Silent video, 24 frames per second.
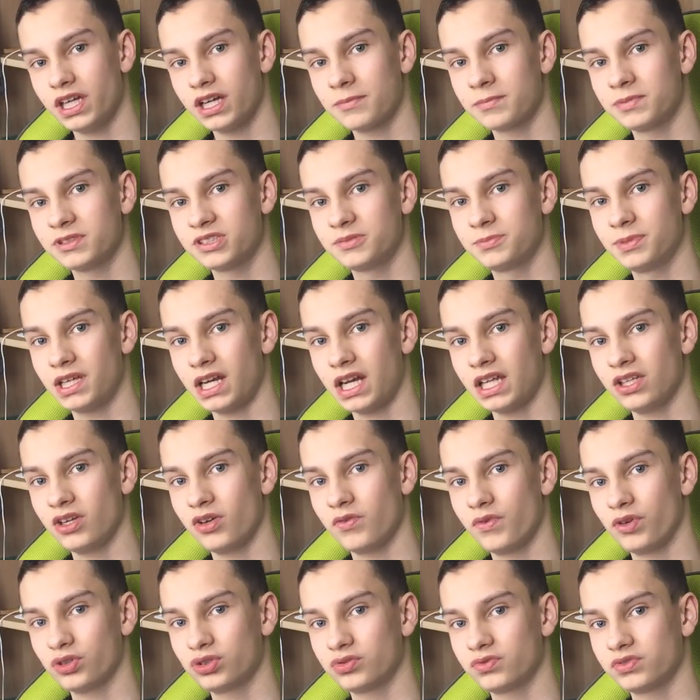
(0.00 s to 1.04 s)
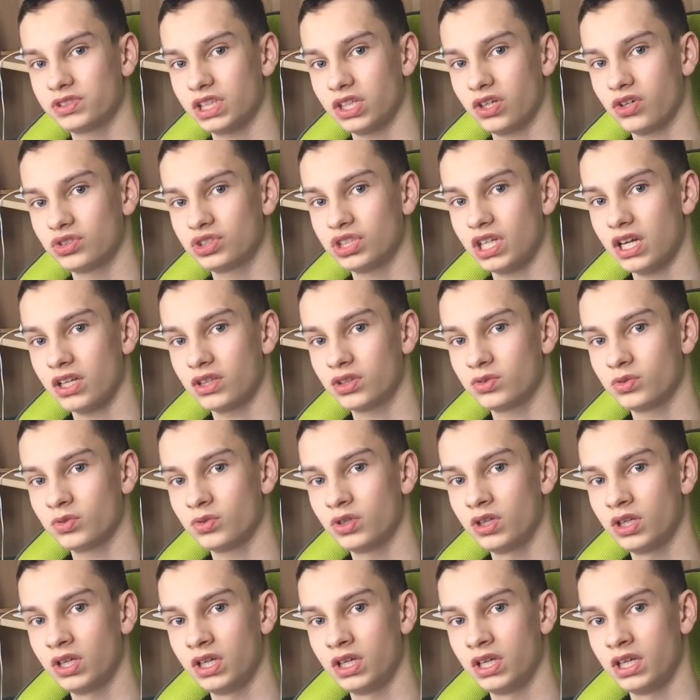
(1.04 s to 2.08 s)
jakby zbieranie owoców z tego
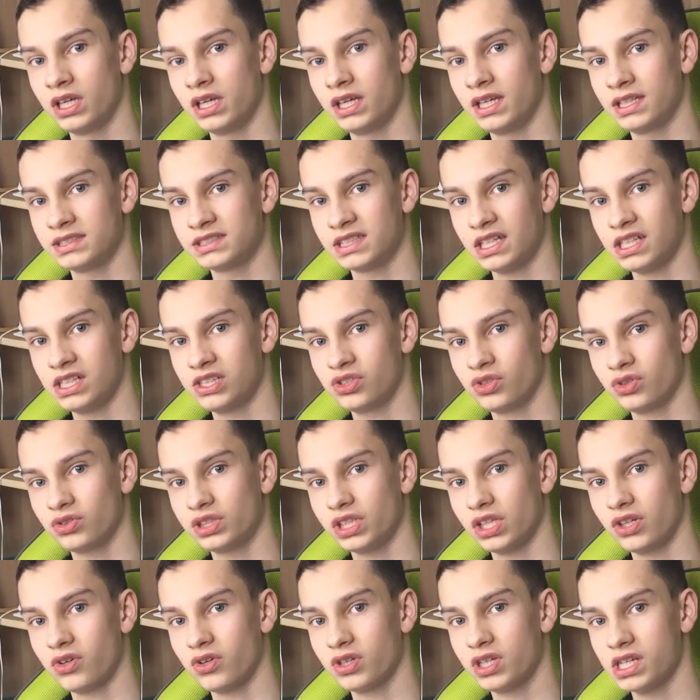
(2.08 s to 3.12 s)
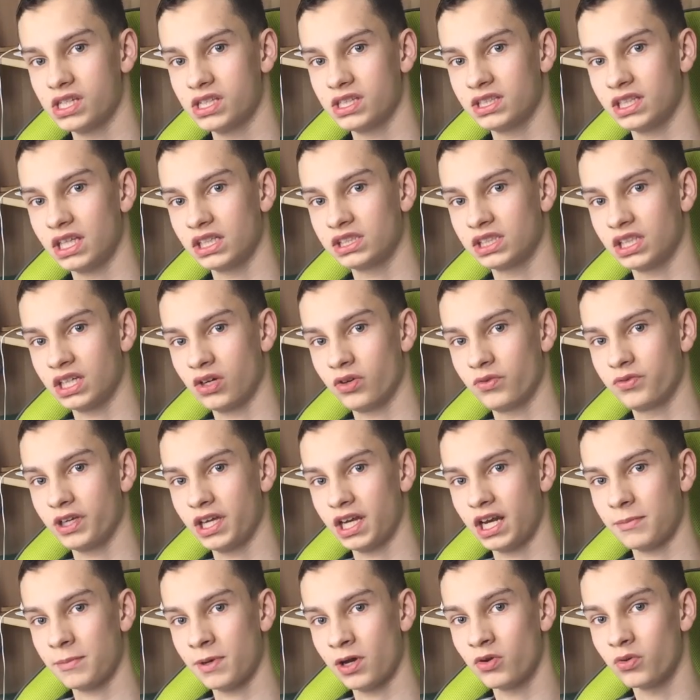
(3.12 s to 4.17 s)
żartu e, zależy od tego, kiedy nasza
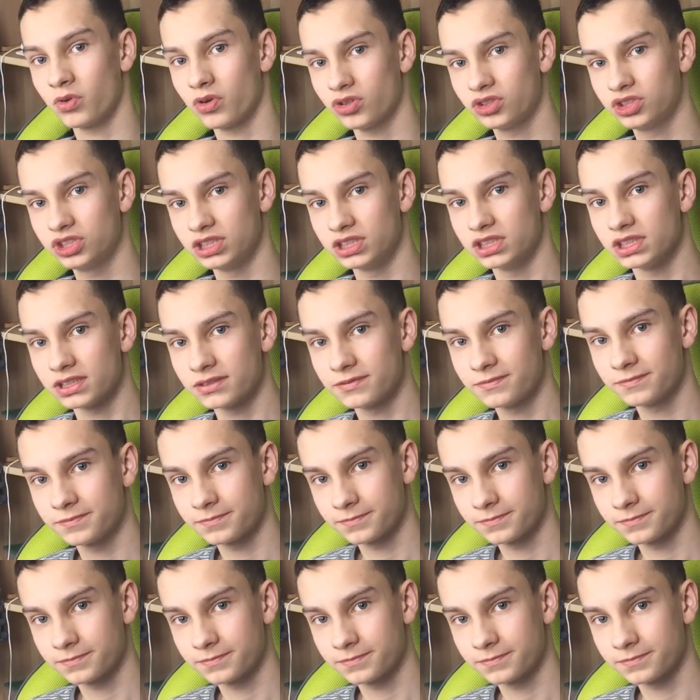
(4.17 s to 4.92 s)
ofiara ma urodziny.